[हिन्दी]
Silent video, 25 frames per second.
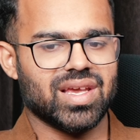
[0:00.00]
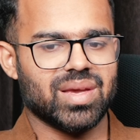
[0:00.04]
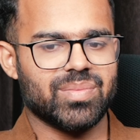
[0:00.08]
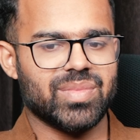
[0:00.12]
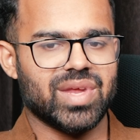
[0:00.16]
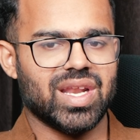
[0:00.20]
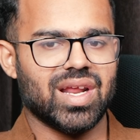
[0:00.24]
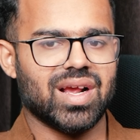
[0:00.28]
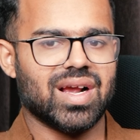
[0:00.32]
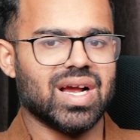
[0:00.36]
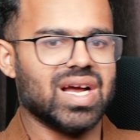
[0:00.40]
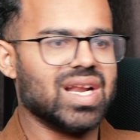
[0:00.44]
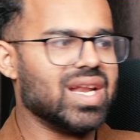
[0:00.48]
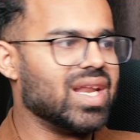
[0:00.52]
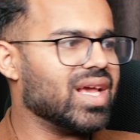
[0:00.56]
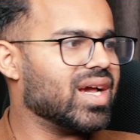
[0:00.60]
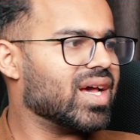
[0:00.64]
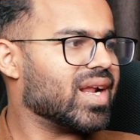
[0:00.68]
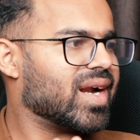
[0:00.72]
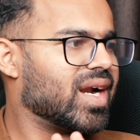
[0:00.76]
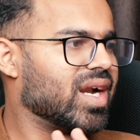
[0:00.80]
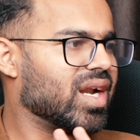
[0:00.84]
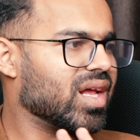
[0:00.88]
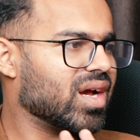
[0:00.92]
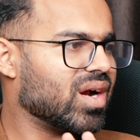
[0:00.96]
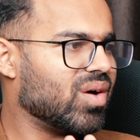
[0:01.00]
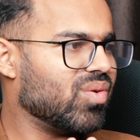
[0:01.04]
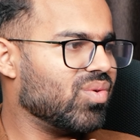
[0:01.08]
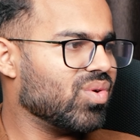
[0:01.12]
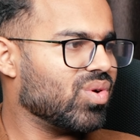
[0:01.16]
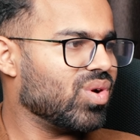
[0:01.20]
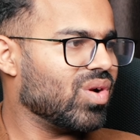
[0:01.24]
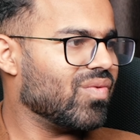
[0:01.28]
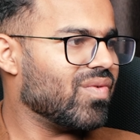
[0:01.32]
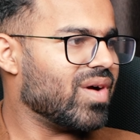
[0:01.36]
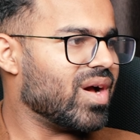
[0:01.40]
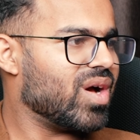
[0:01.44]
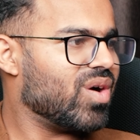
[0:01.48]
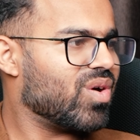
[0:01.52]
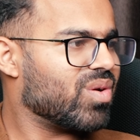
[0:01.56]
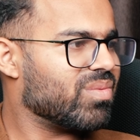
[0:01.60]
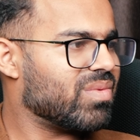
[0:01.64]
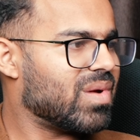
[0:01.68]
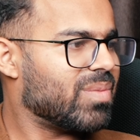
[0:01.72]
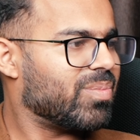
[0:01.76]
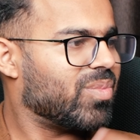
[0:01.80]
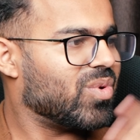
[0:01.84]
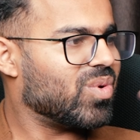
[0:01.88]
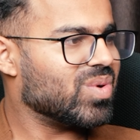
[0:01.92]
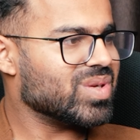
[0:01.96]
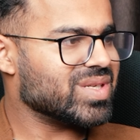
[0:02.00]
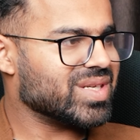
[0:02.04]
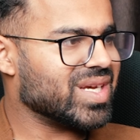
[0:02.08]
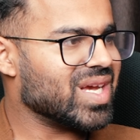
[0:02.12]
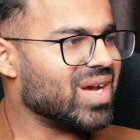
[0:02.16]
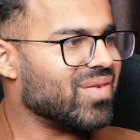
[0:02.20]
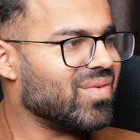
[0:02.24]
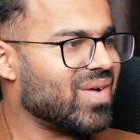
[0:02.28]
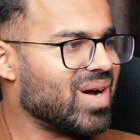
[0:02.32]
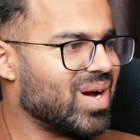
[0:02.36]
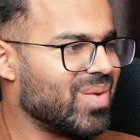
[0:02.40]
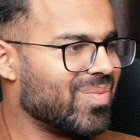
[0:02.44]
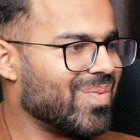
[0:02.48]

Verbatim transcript: कि मैंने कल ही करंट अकाउंट खुलवाया और मैं पहुंच गया वहां